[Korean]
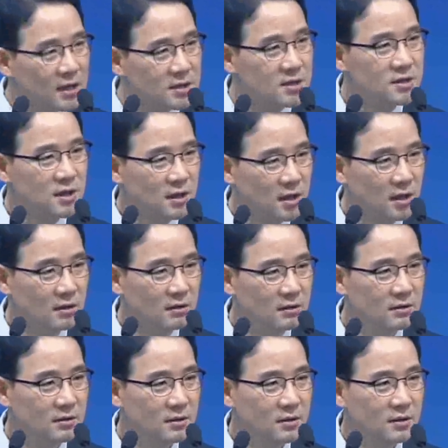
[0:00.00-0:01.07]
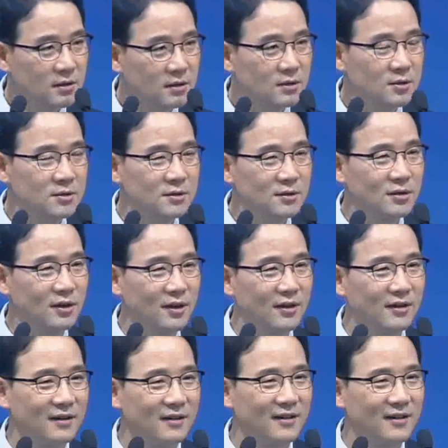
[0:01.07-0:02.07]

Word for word: 아시잖아요. 이러는 거예요.